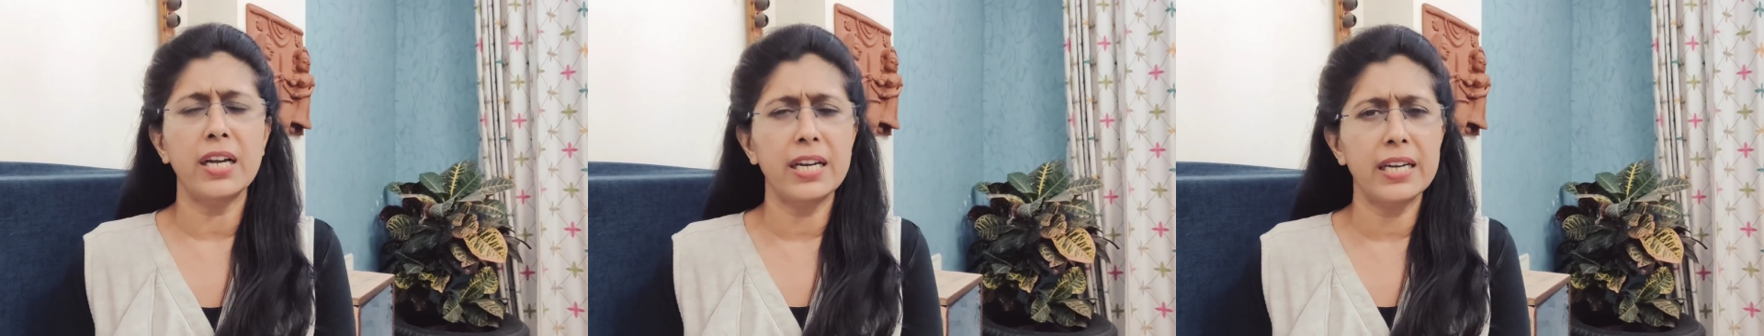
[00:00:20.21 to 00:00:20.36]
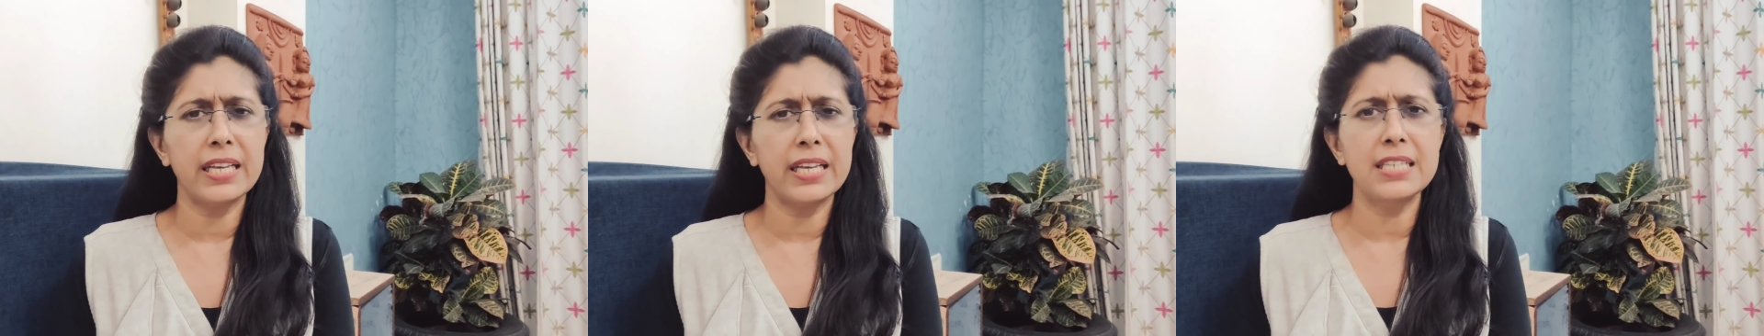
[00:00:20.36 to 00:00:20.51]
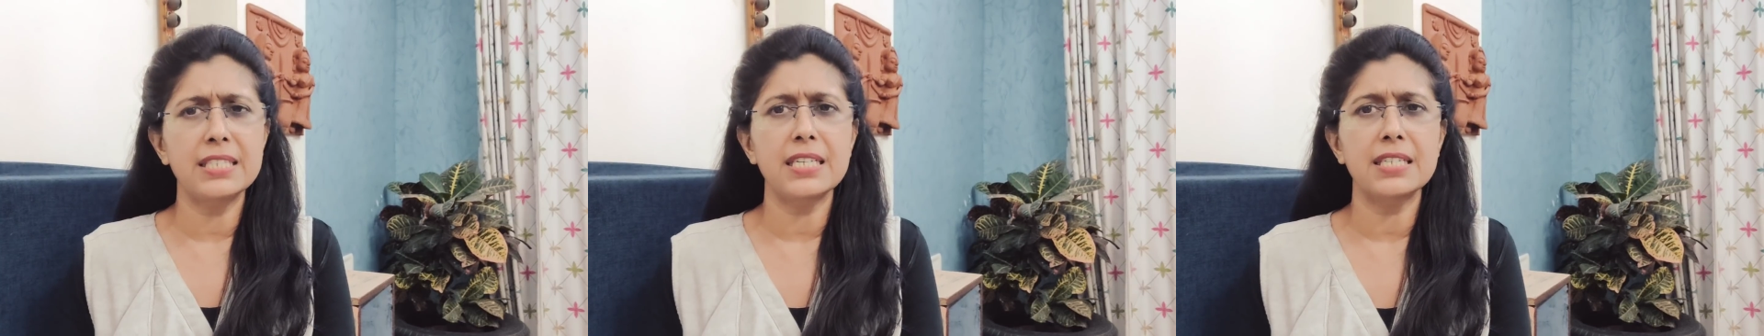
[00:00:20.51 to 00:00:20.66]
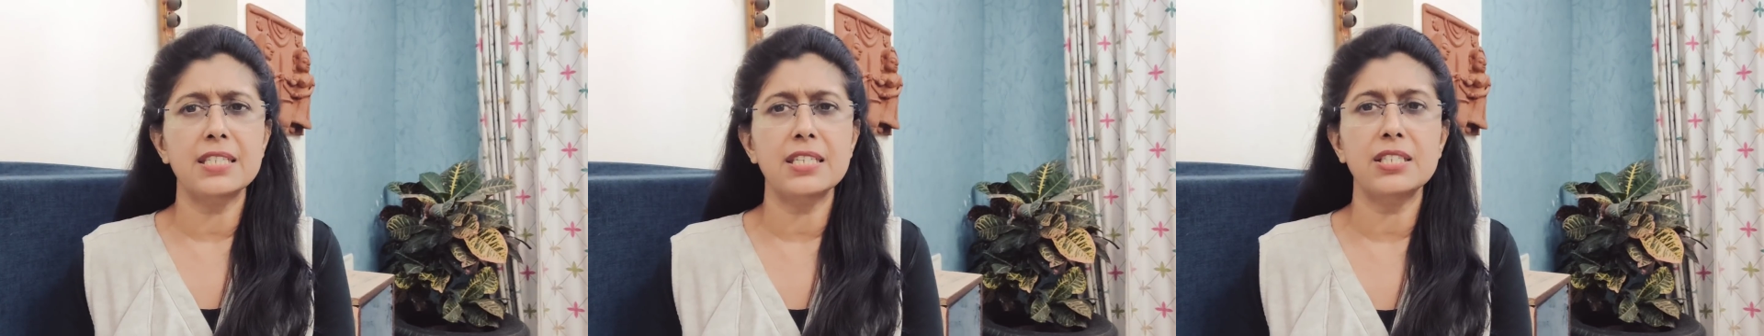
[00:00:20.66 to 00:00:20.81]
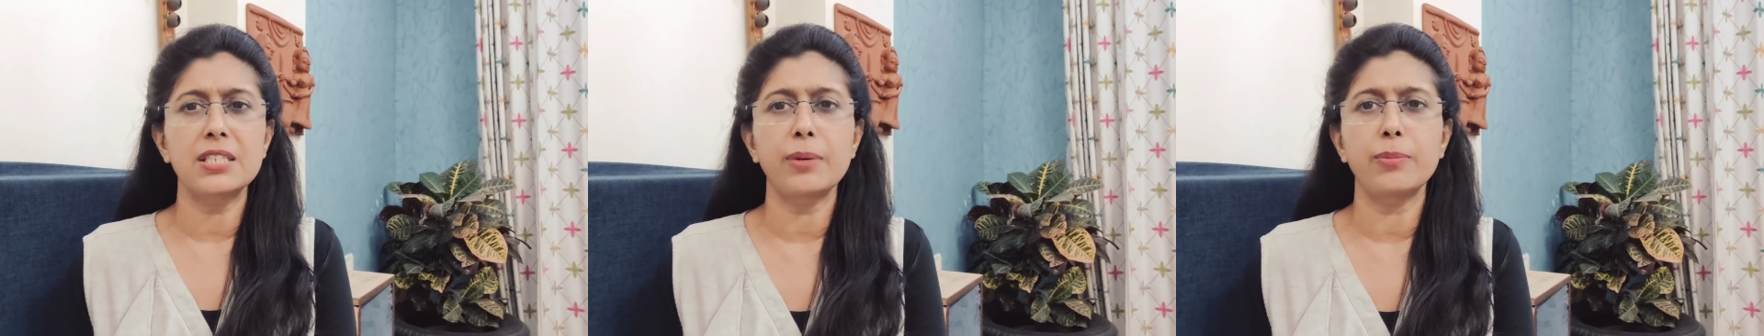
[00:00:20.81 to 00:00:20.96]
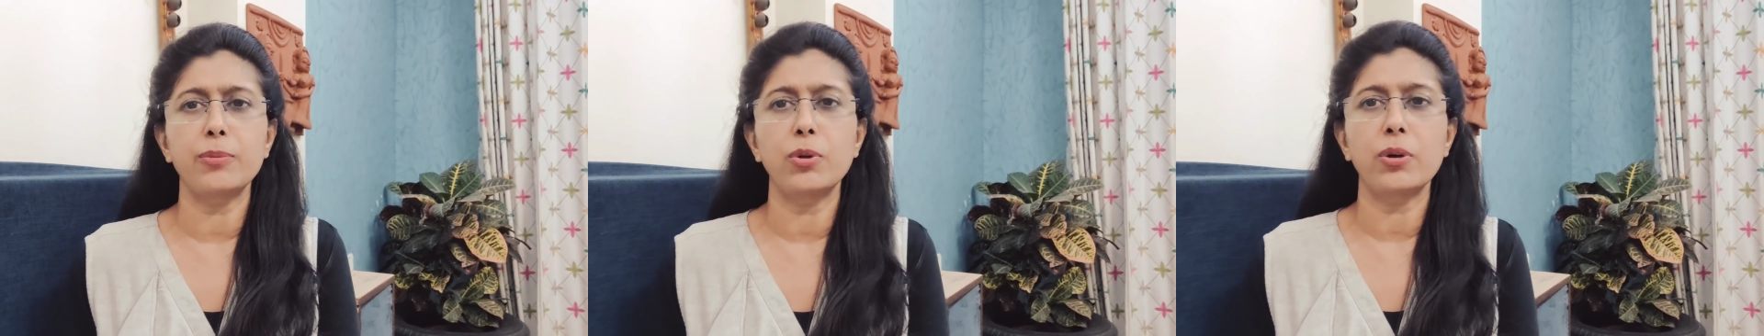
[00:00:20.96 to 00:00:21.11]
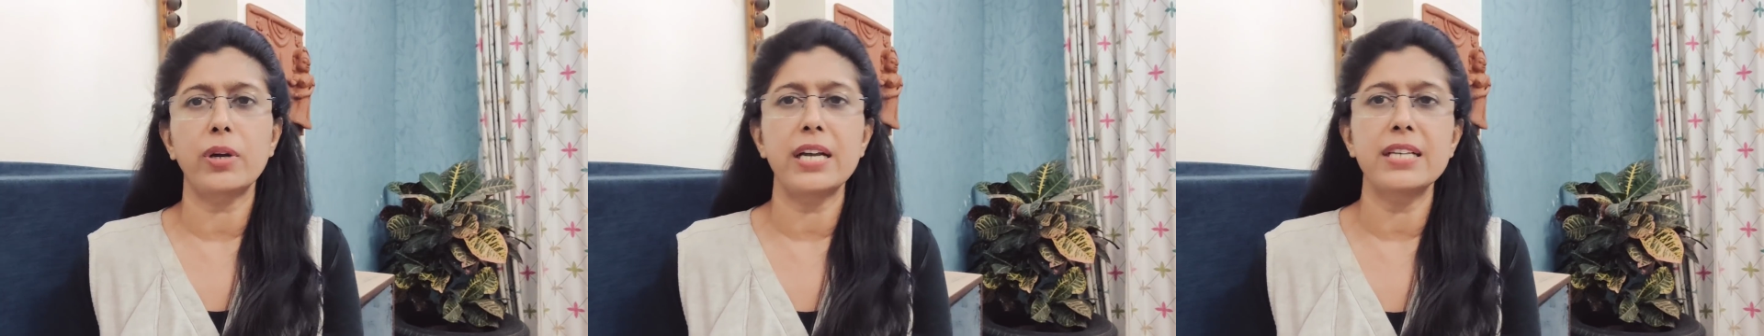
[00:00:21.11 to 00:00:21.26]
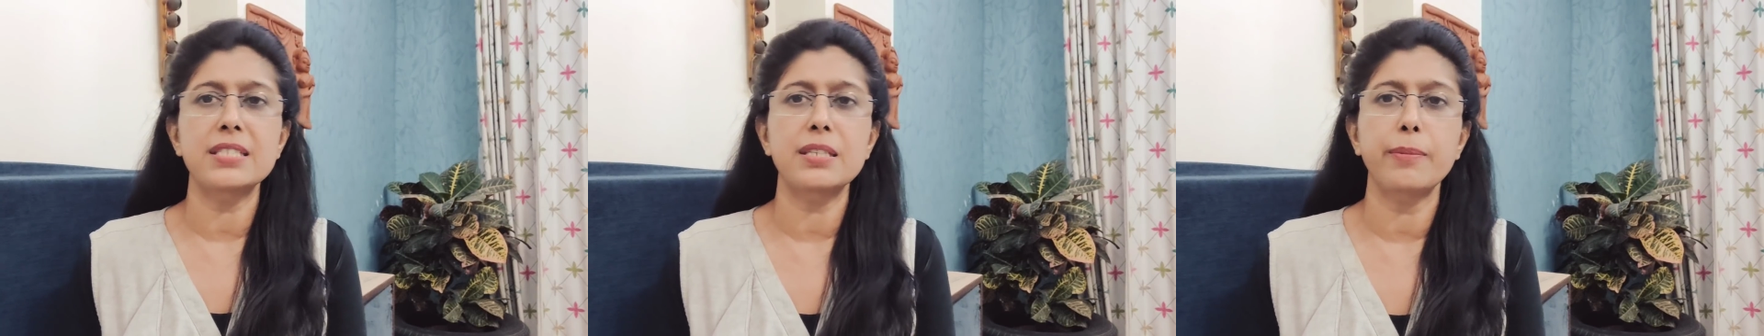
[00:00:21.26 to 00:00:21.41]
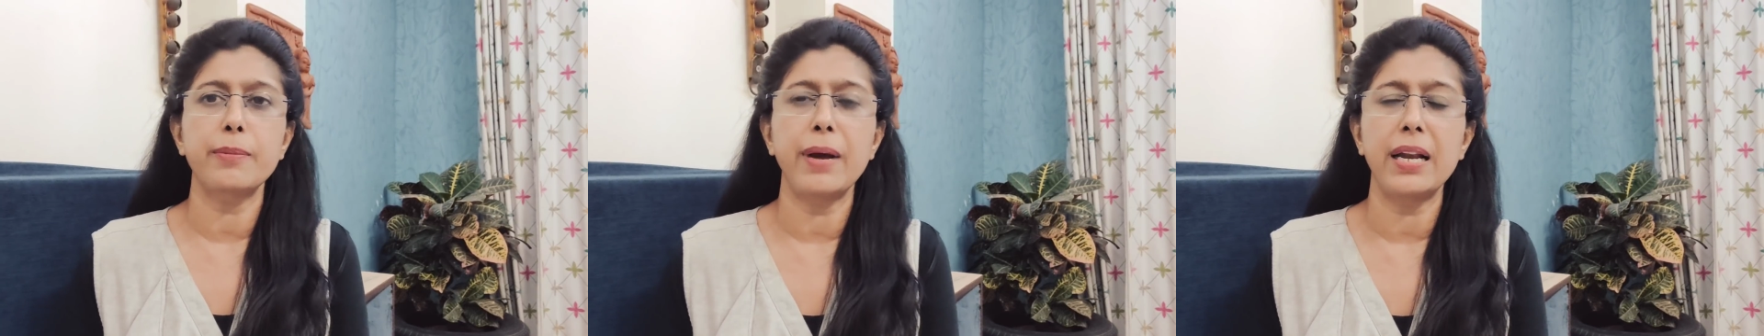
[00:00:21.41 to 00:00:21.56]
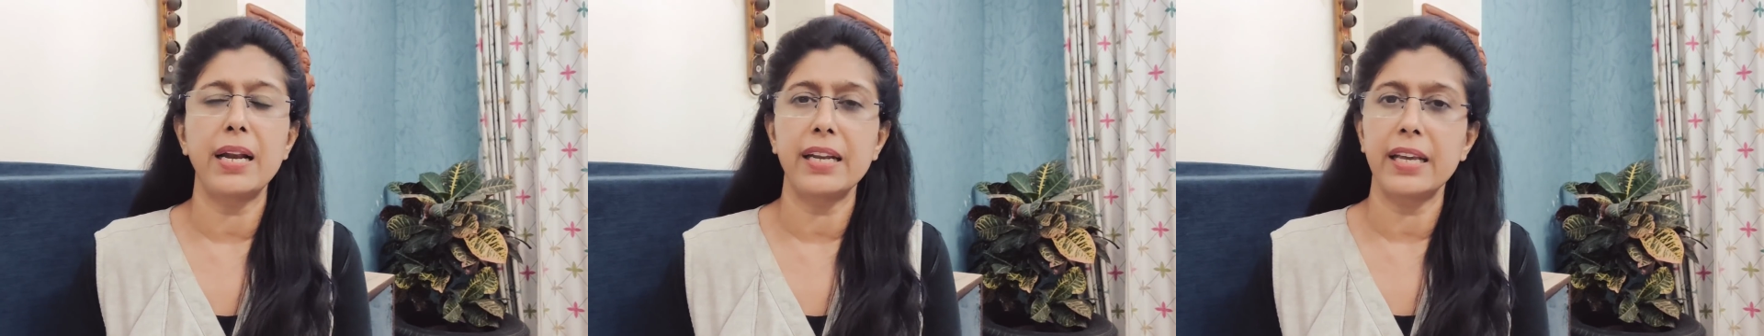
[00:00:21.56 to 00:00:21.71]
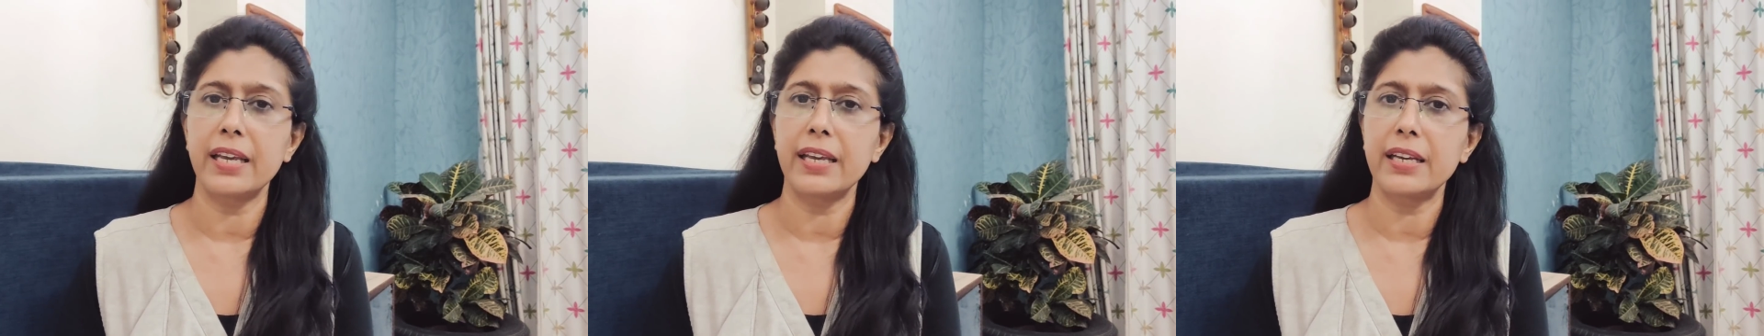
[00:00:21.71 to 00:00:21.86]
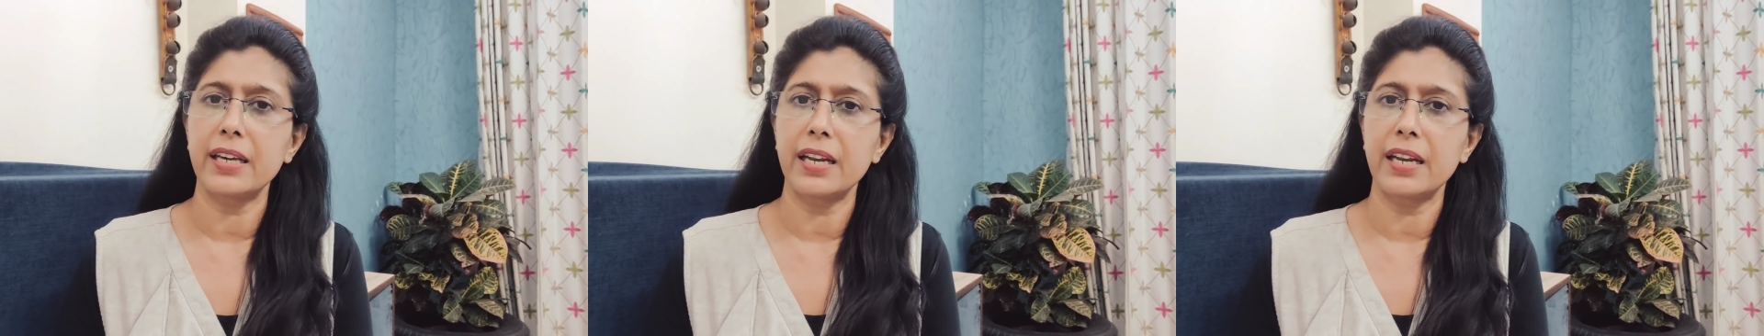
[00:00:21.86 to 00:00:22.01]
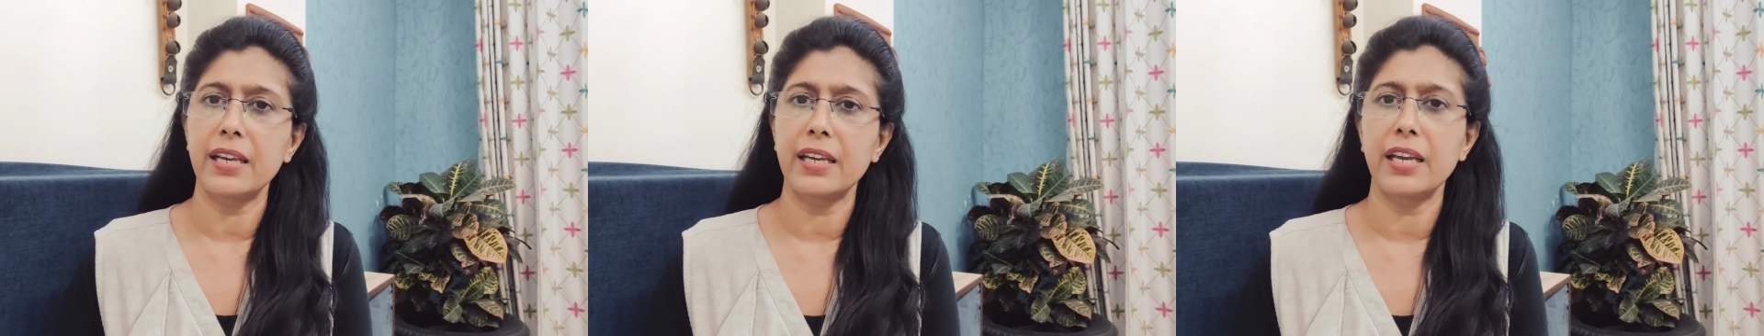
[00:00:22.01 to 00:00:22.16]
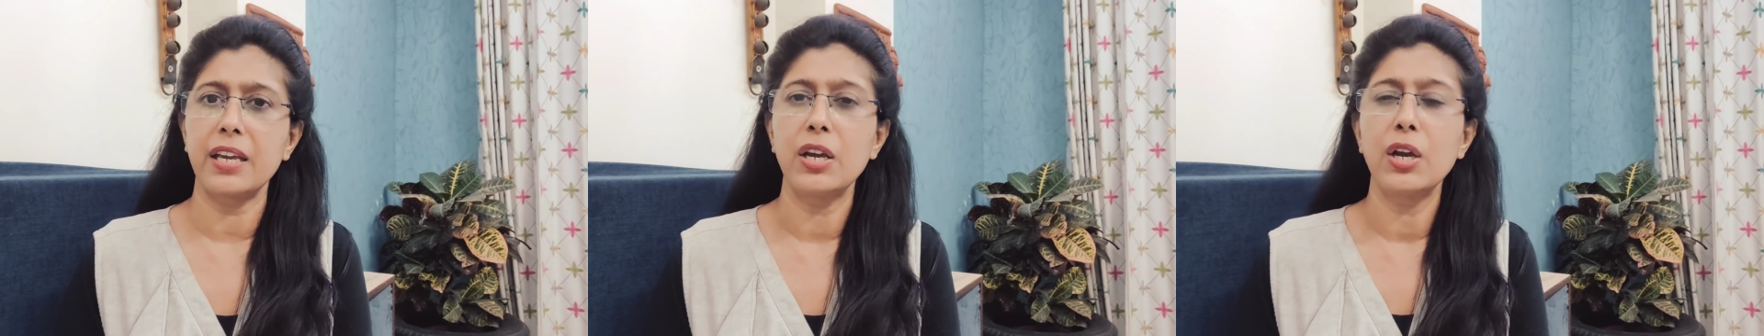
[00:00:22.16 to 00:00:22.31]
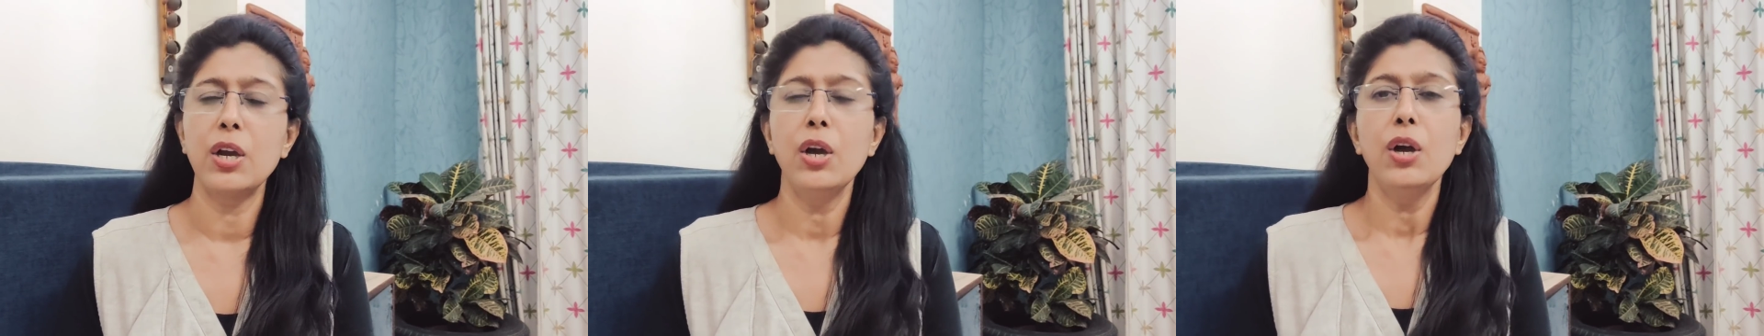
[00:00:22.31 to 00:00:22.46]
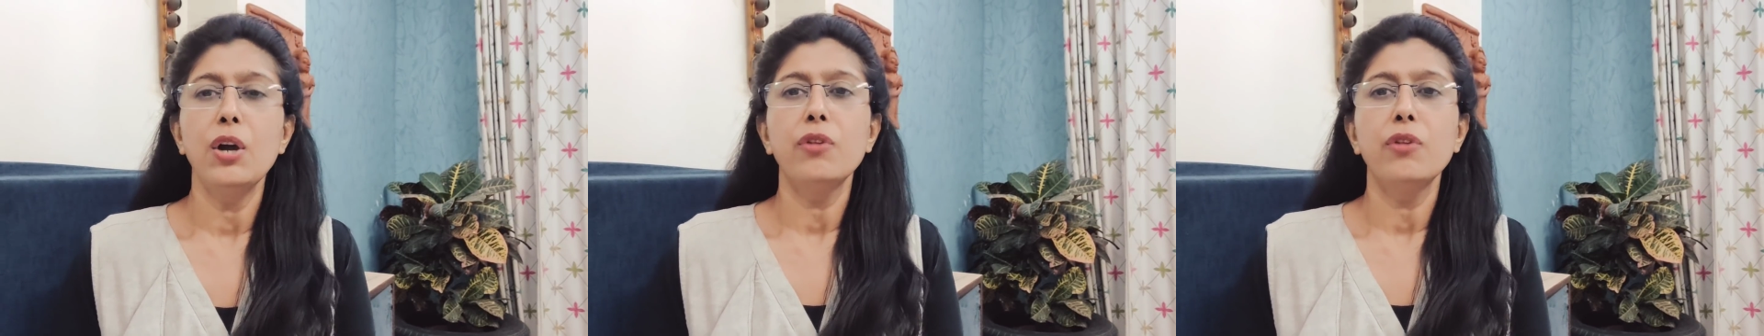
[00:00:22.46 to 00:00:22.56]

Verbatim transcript: ठरकी जैसे शब्दों का इस्तेमाल नहीं करेंगी